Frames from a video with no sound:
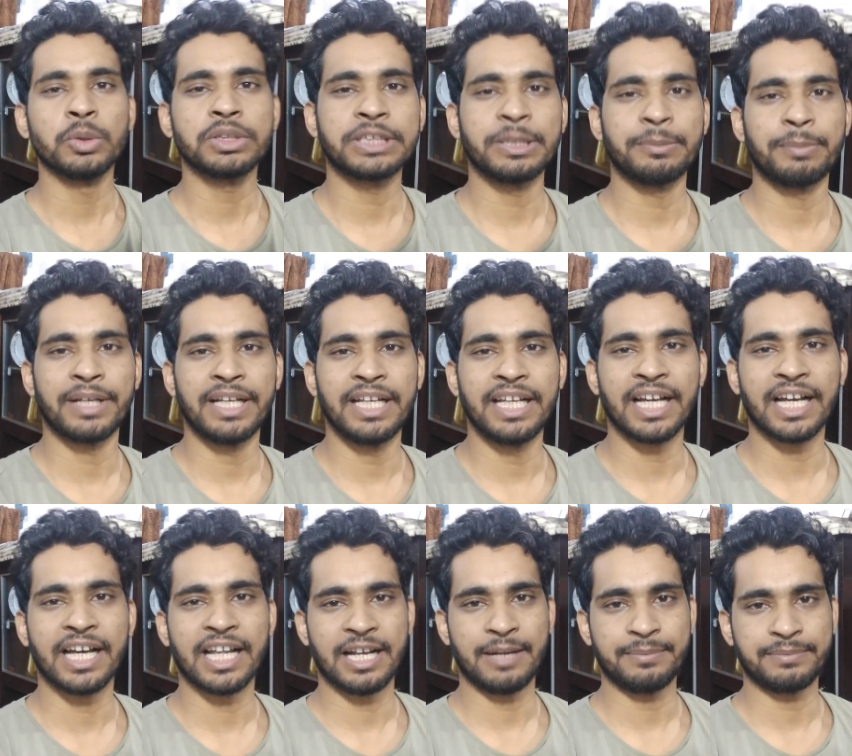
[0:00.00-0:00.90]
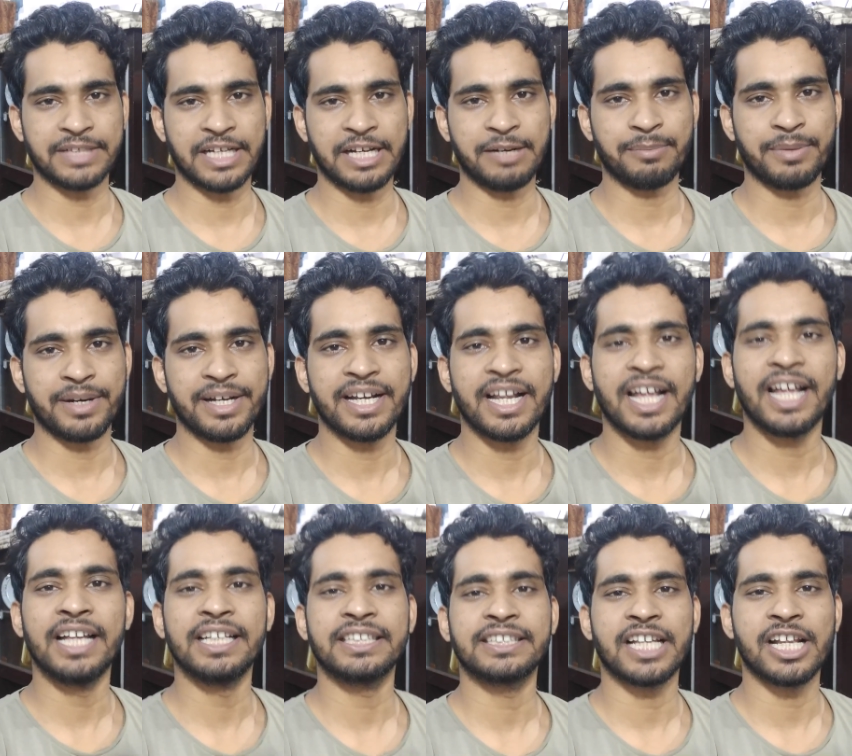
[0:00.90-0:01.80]
उससे पहले अगर आप चैनल पर
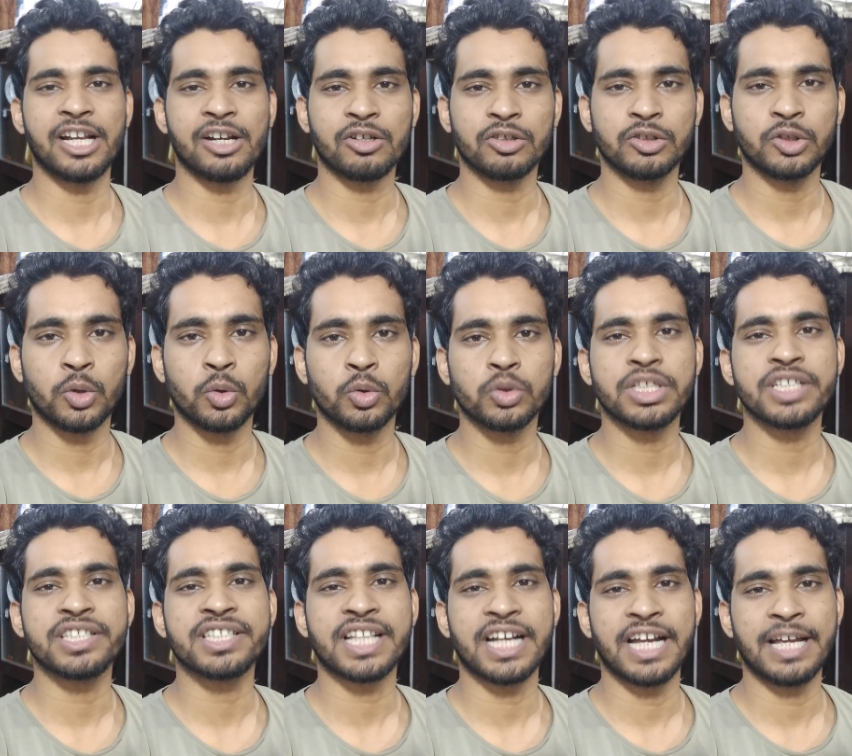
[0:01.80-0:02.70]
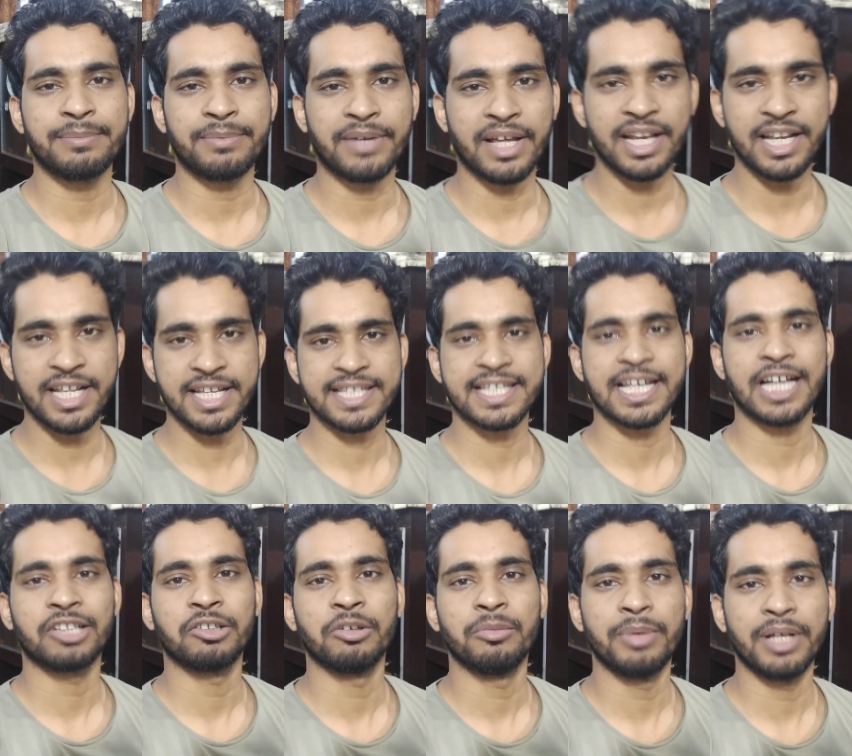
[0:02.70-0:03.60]
नए हैं चैनल को जरूर सब्सक्राइब कर लें
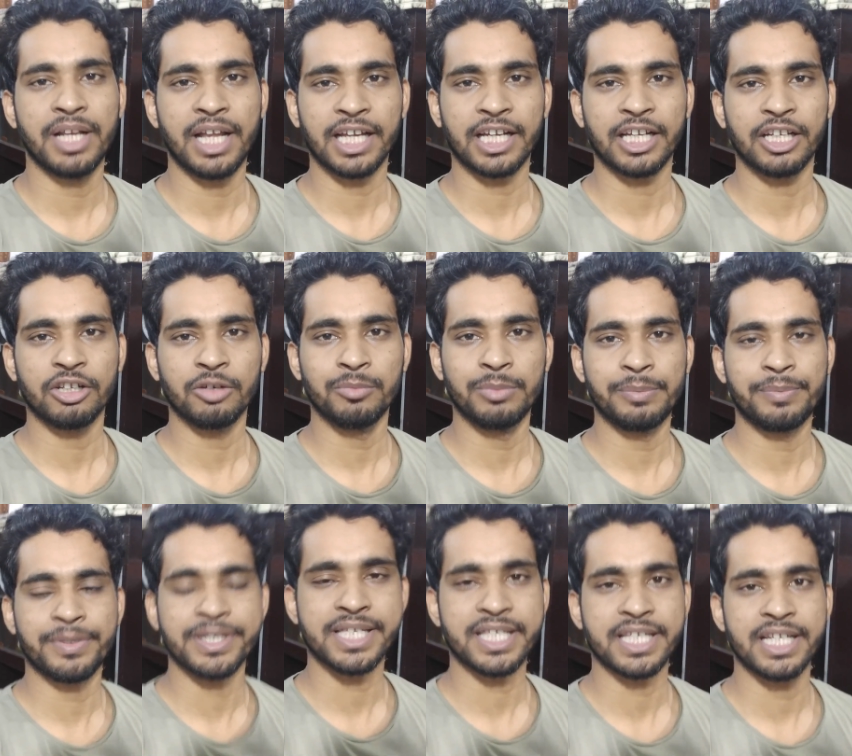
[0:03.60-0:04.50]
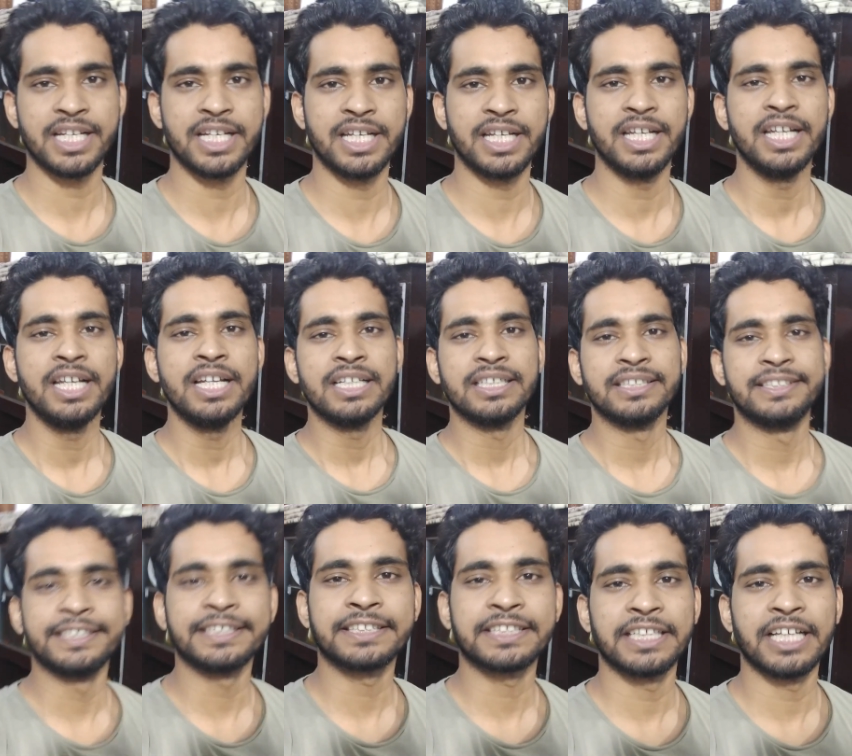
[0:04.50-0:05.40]
साथ में बेल आइकन को भी प्रेस कर लें
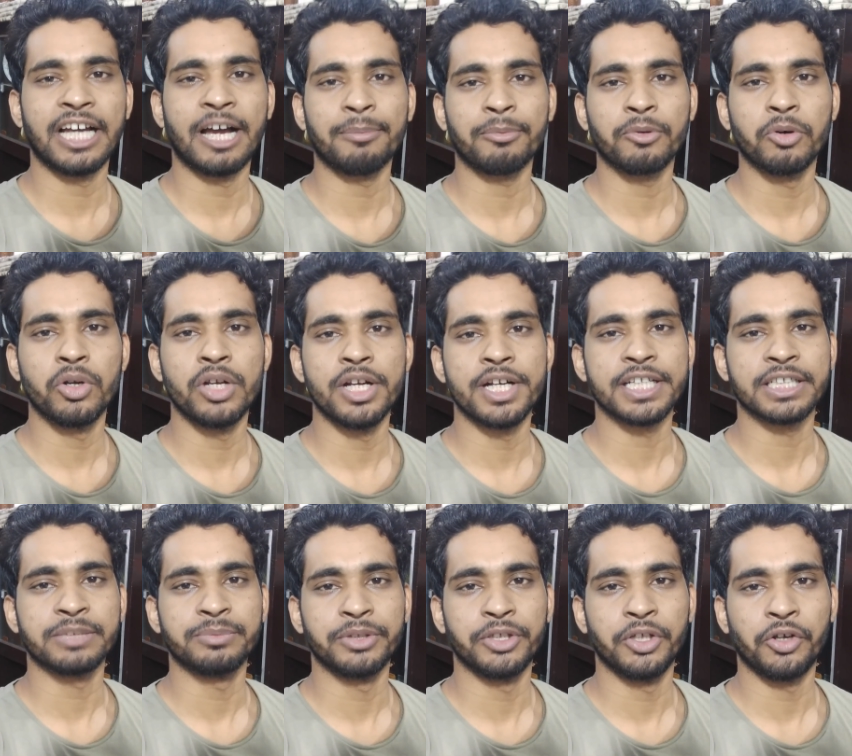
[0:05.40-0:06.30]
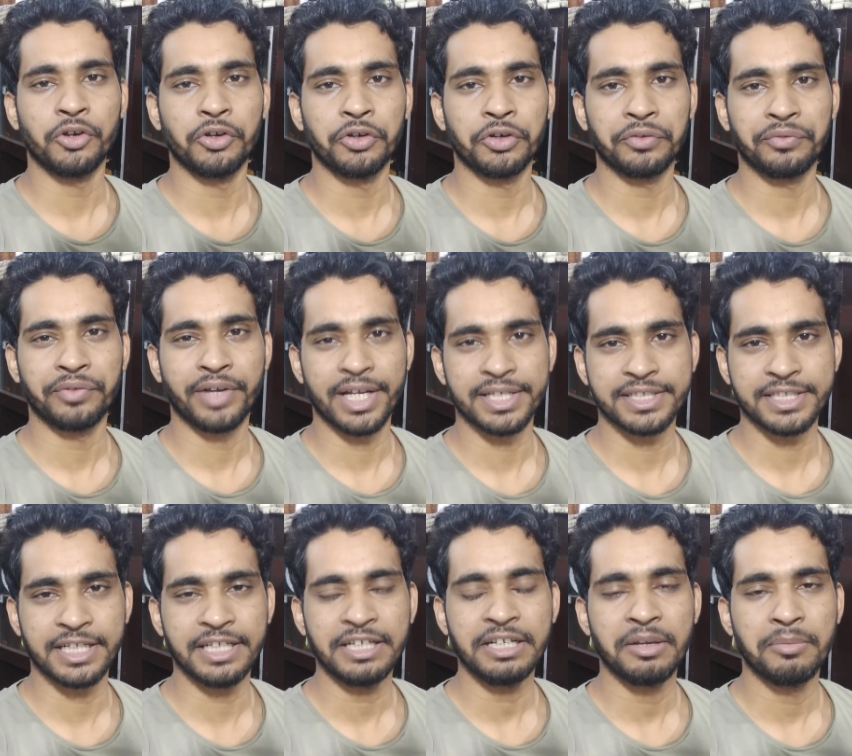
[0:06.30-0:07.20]
जिससे आपको लेटेस्ट वीडियो की
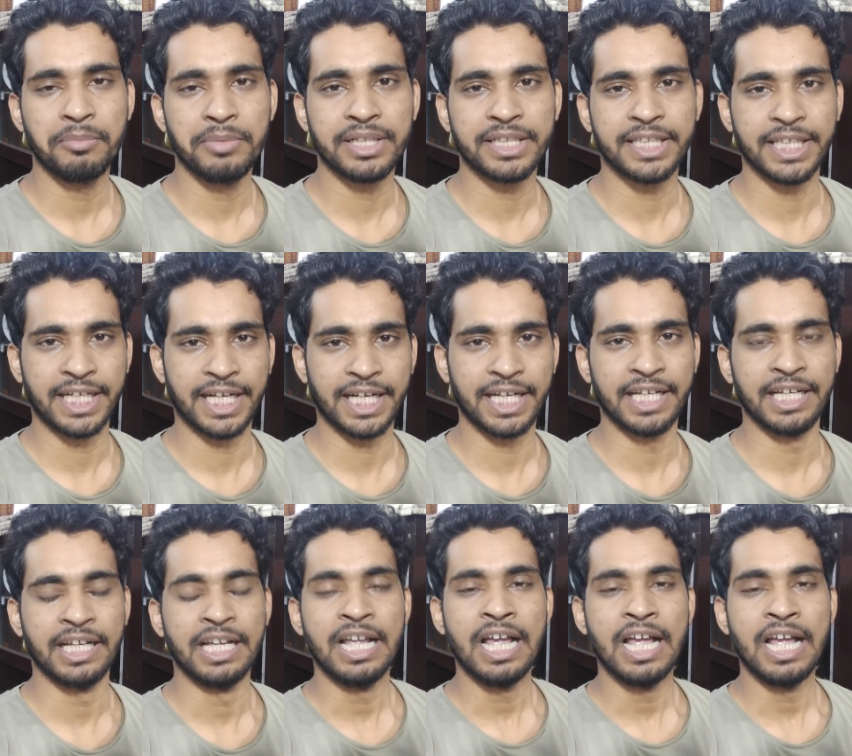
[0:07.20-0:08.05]
नोटिफिकेशन मिलती रहे